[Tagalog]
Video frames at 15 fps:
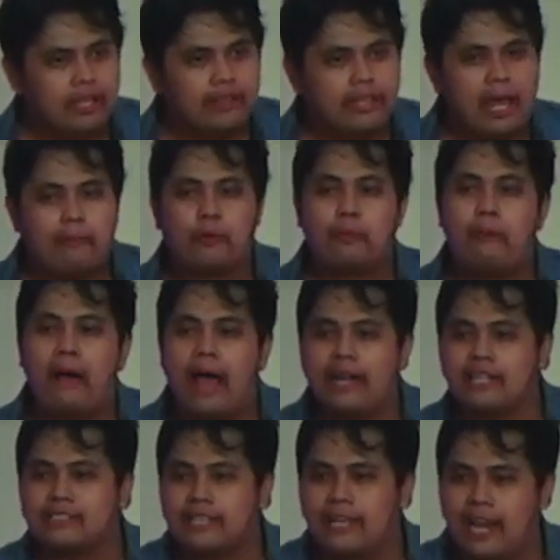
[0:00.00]
naaprubahan
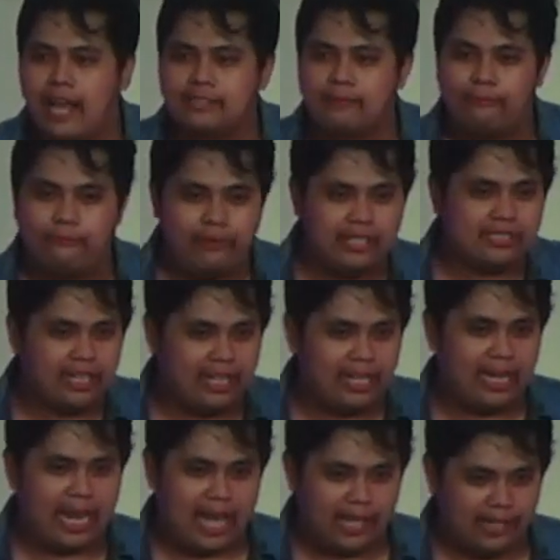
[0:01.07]
na sila sa visa
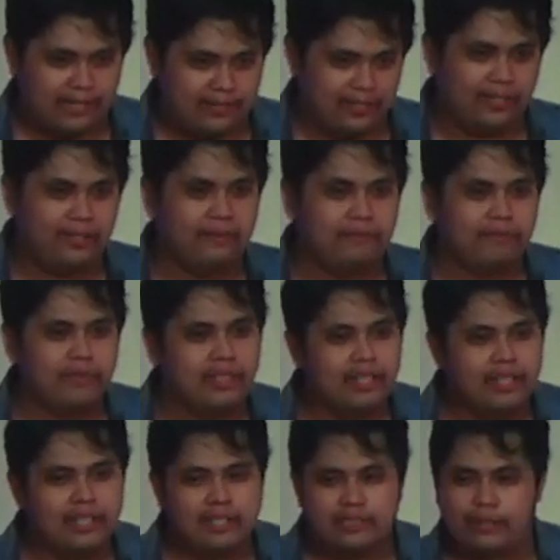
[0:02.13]
nila, no?
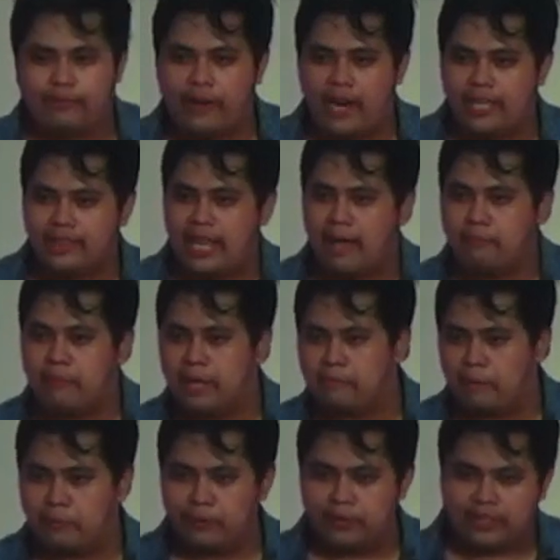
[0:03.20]
Sa flight namin
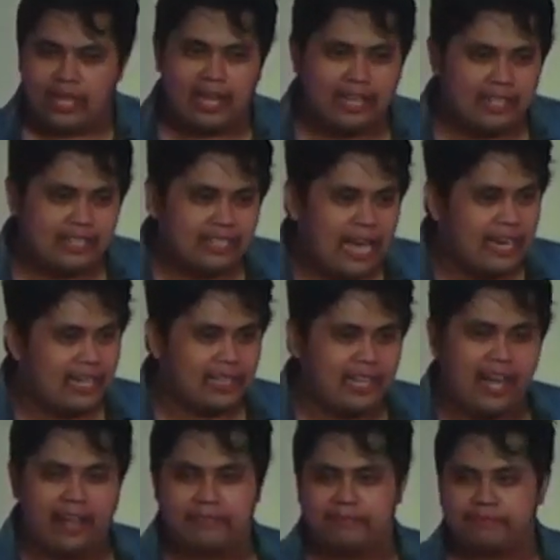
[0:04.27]
papuntang Canada.
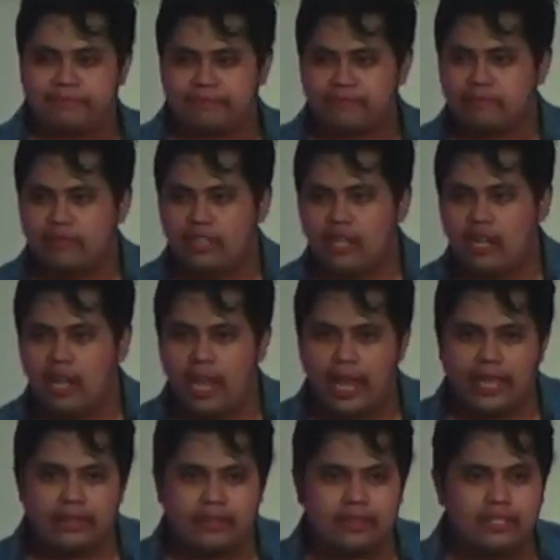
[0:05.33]

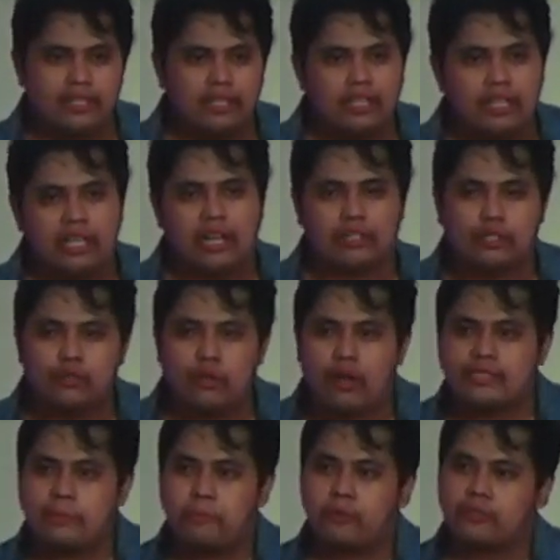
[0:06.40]
And Nandoon
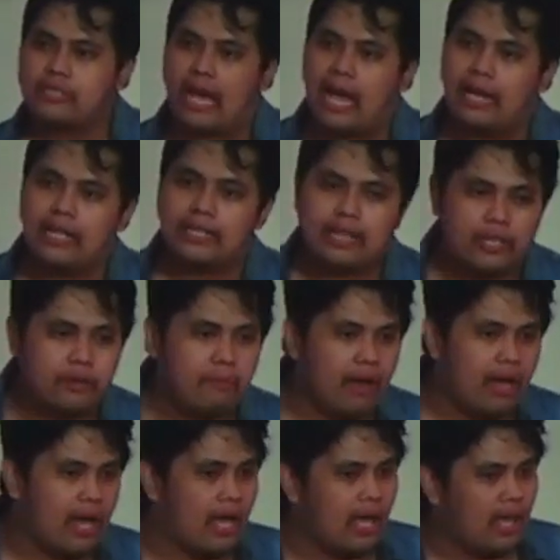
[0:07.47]
kasi po sa Canada yung mga